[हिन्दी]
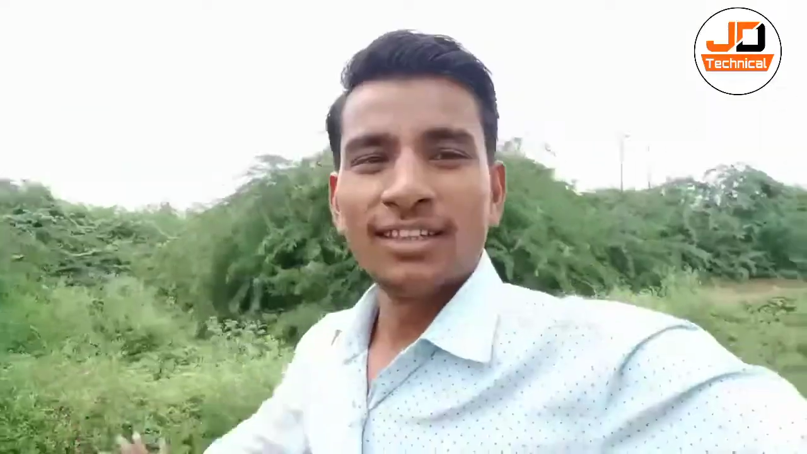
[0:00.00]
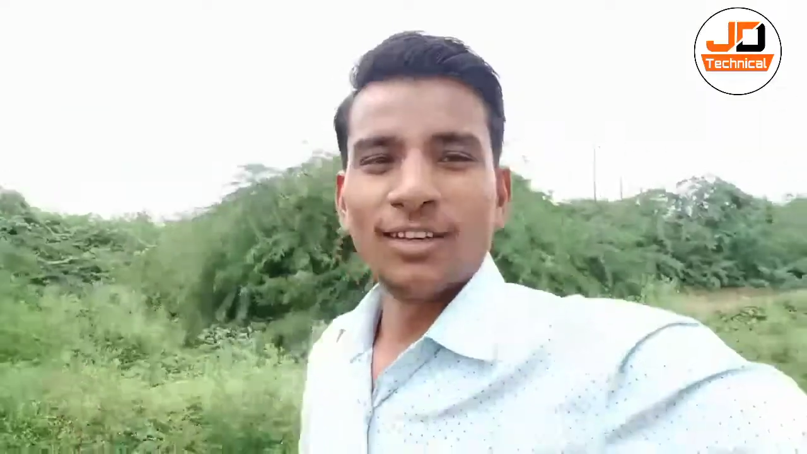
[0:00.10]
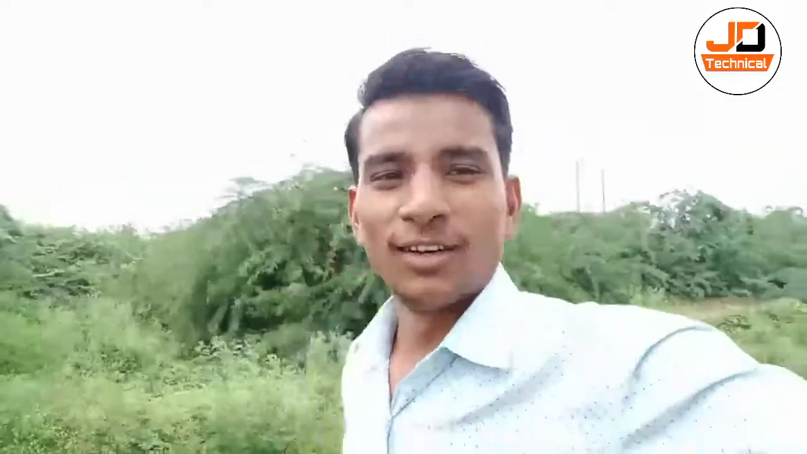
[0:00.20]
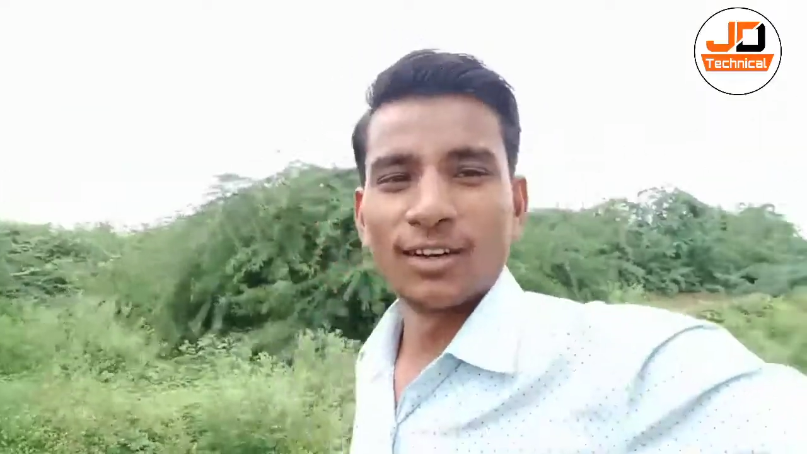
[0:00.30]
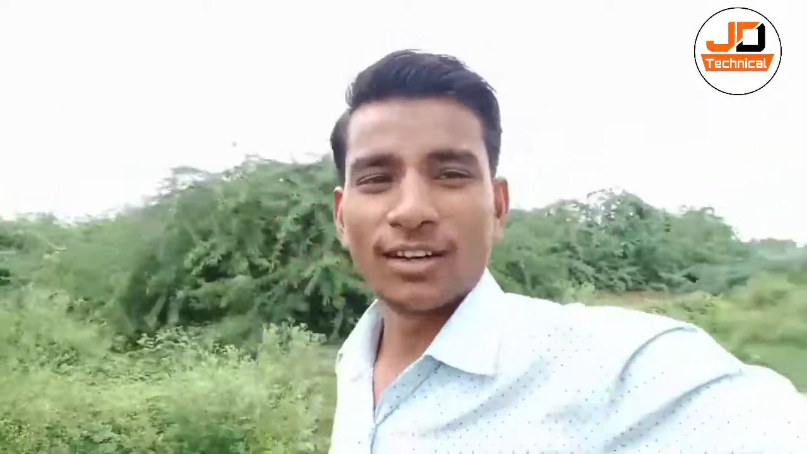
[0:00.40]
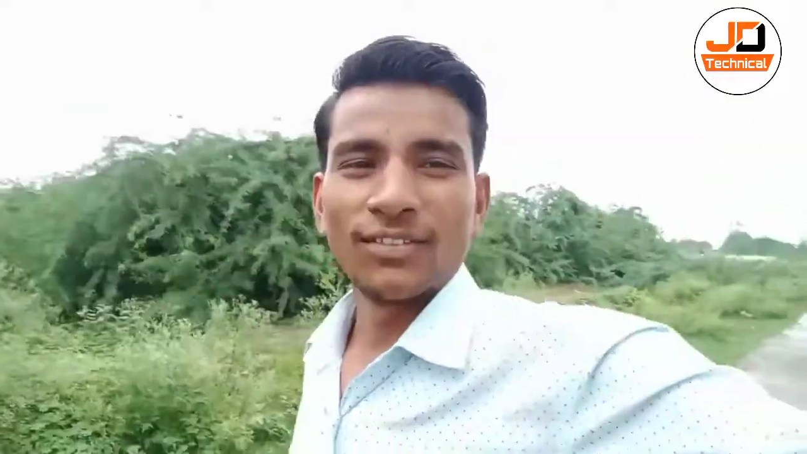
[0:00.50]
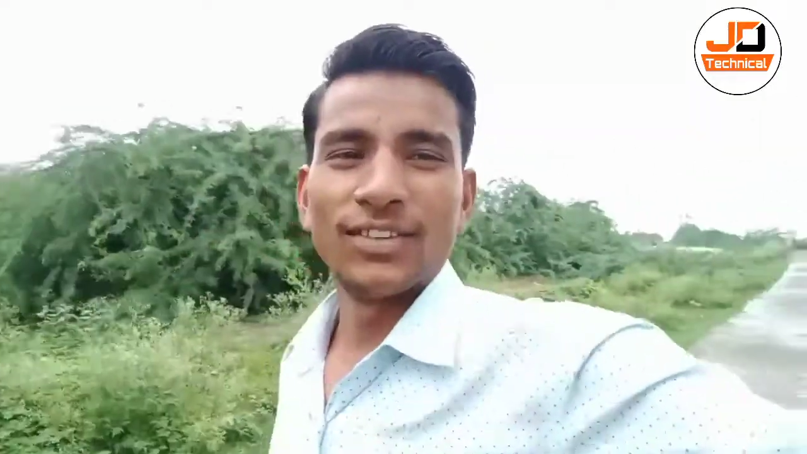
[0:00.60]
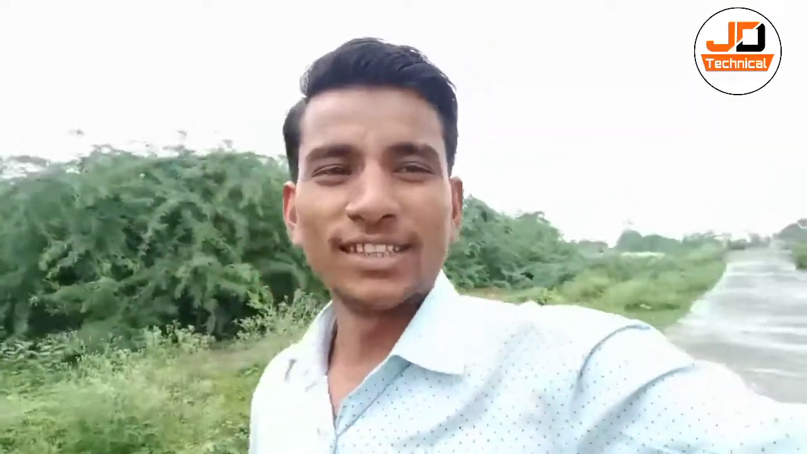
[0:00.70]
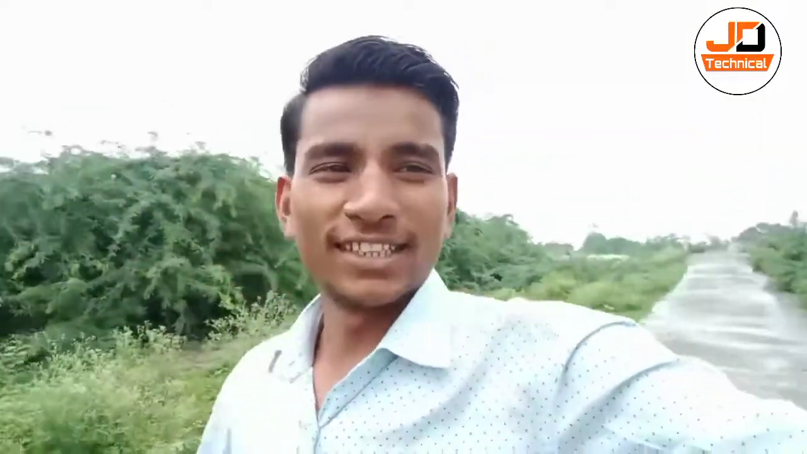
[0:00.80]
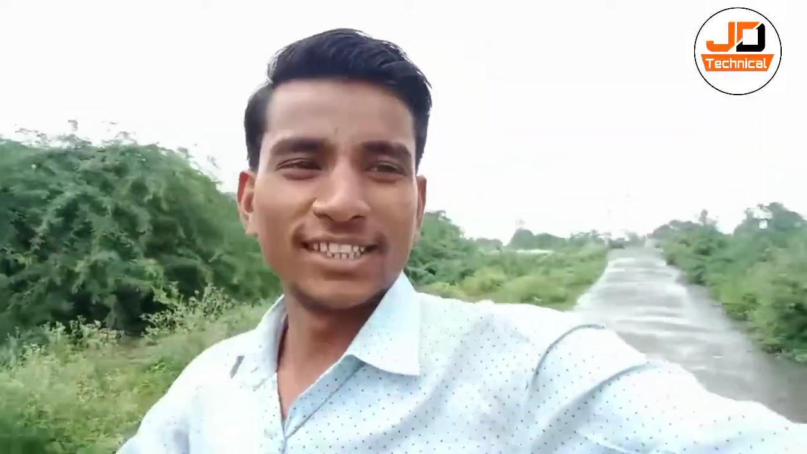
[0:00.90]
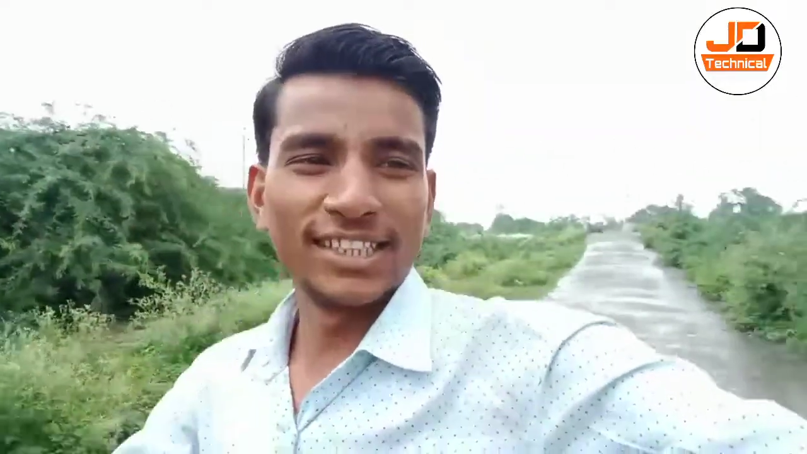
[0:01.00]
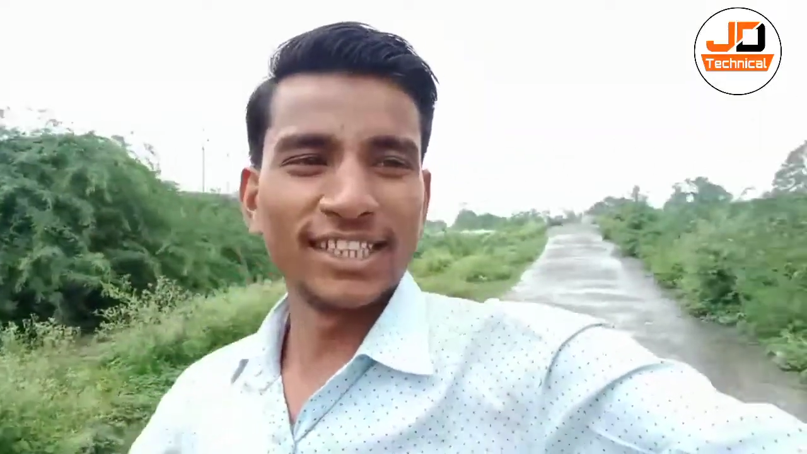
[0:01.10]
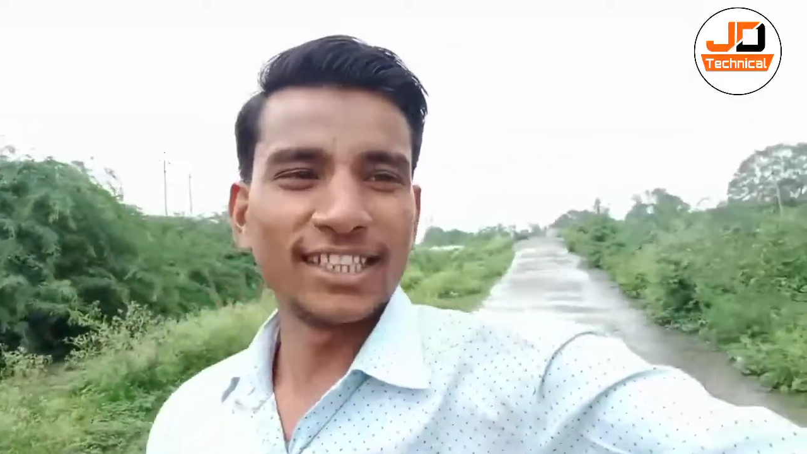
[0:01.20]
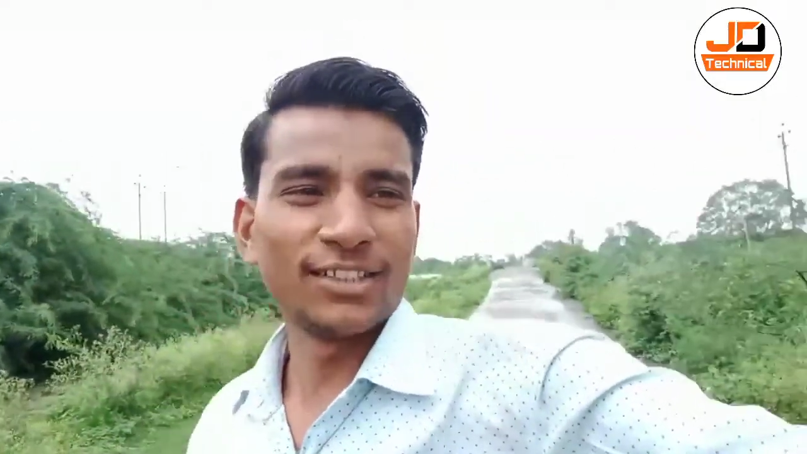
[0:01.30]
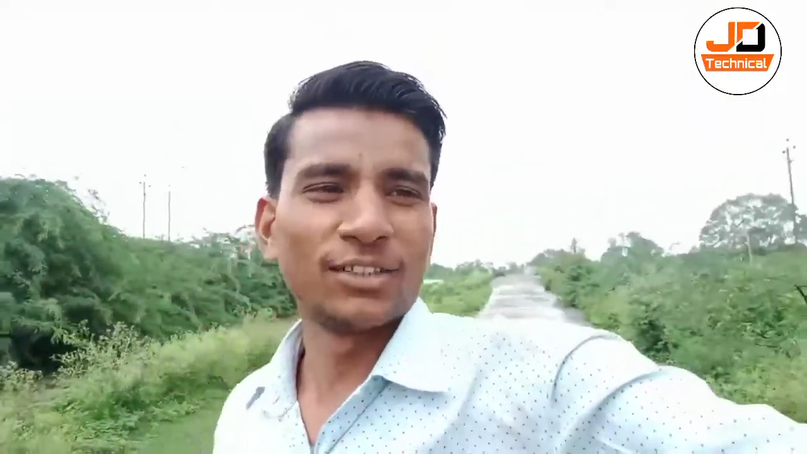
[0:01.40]
यार काफ़ी
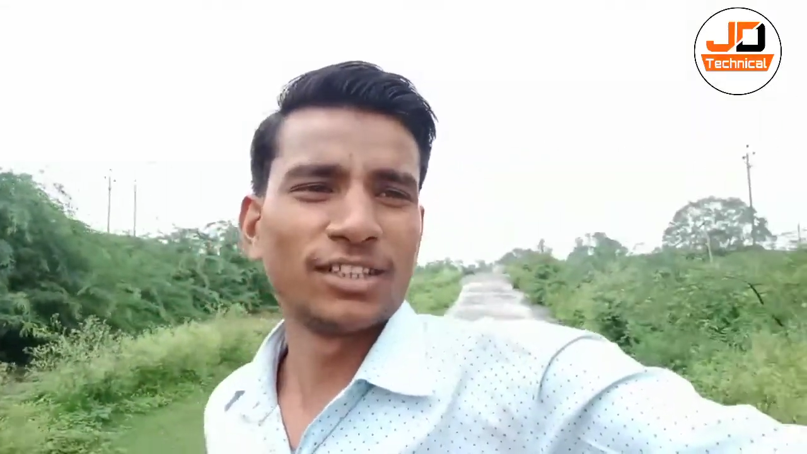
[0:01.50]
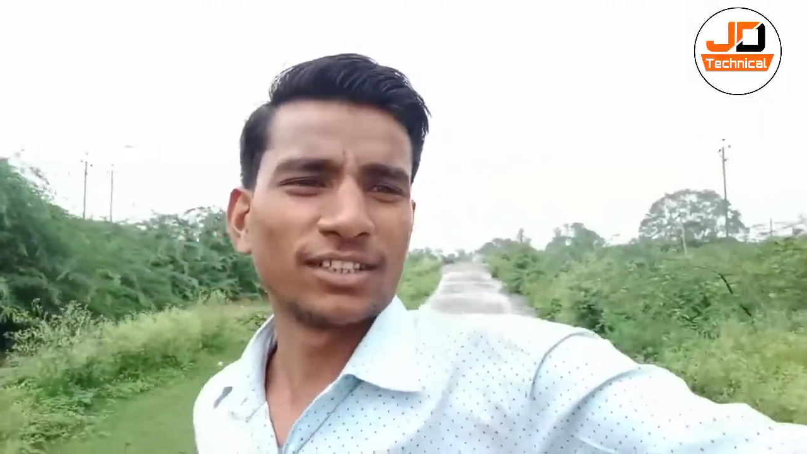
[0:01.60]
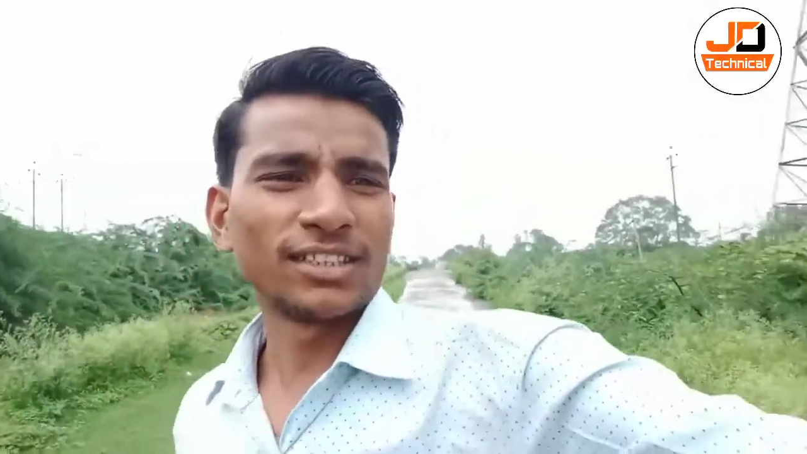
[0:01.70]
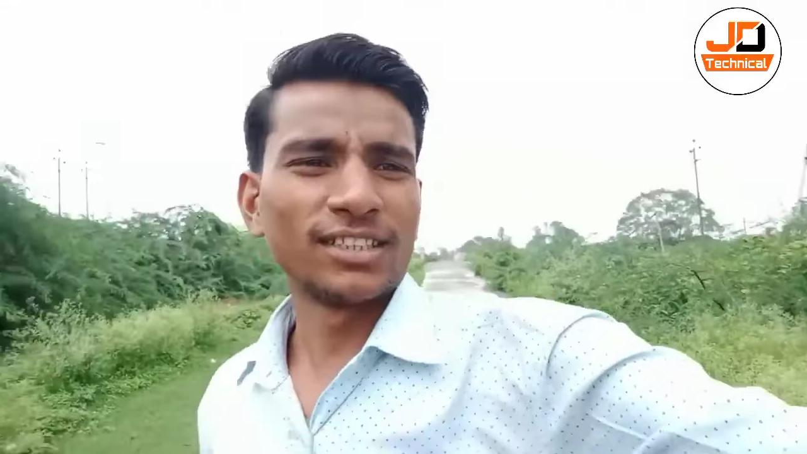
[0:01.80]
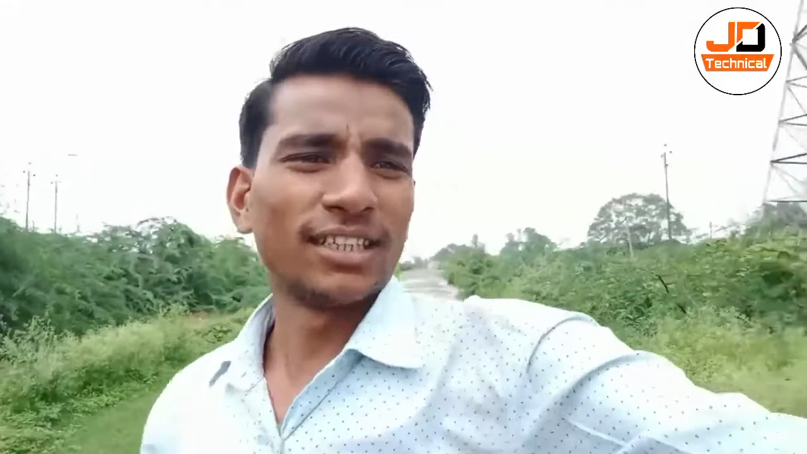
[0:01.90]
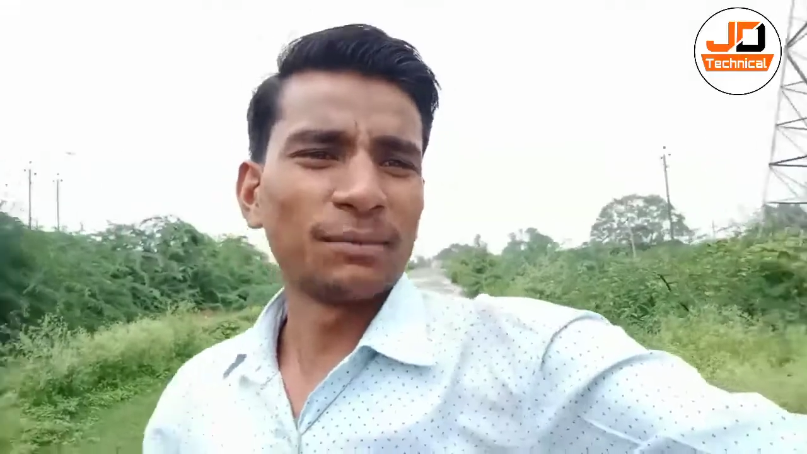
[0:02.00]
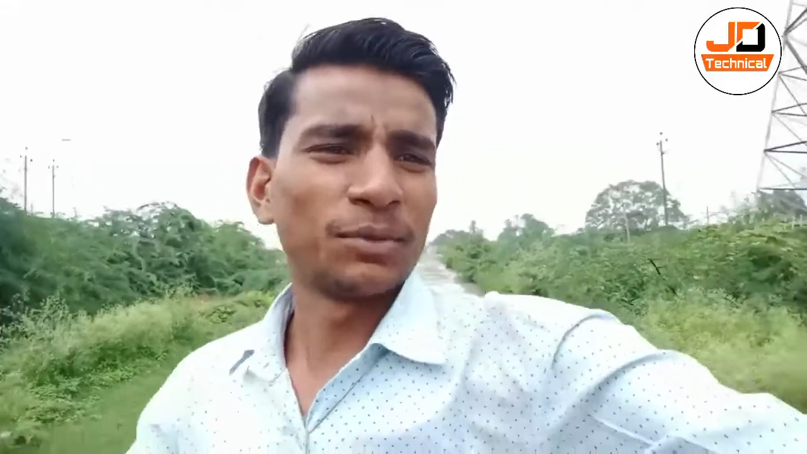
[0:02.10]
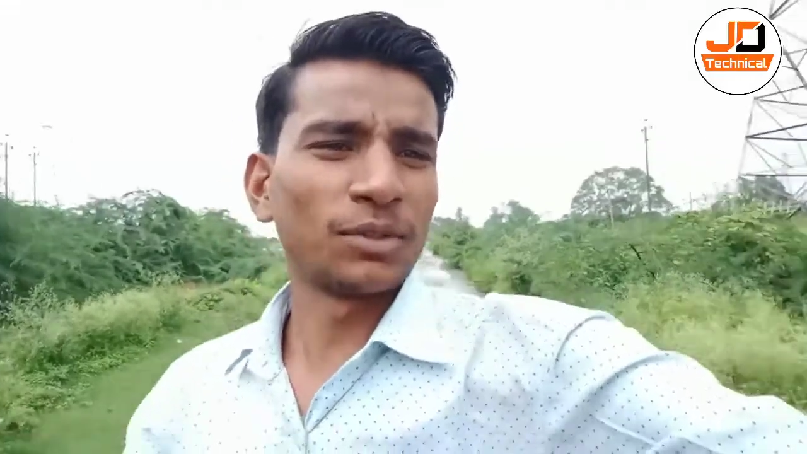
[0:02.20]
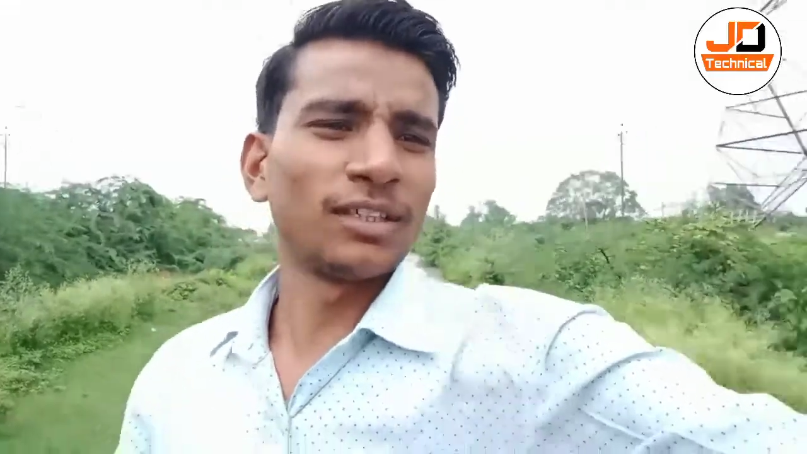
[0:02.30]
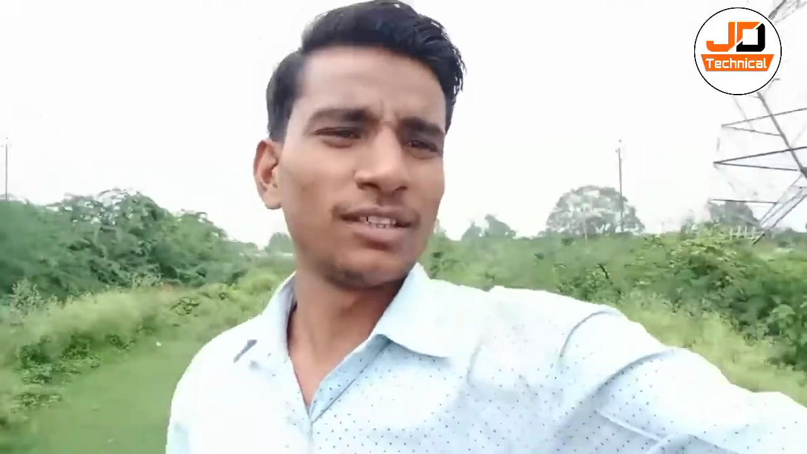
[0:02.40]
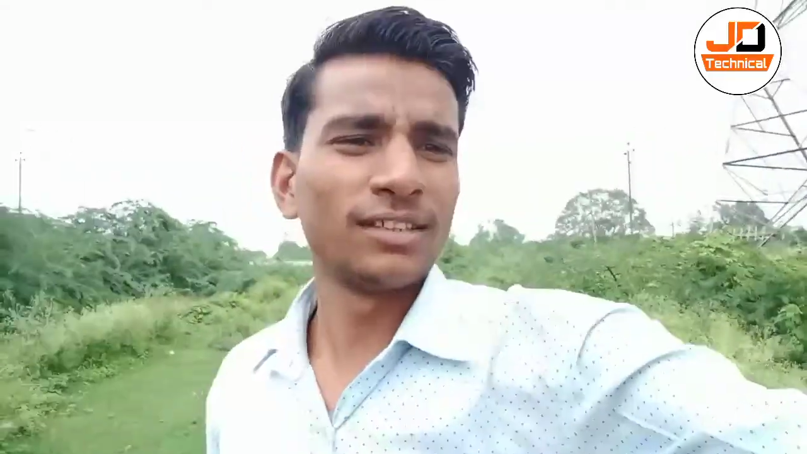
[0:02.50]
इंटरेस्टिंग है और देख सकते हैं यहाँ पर थोड़ा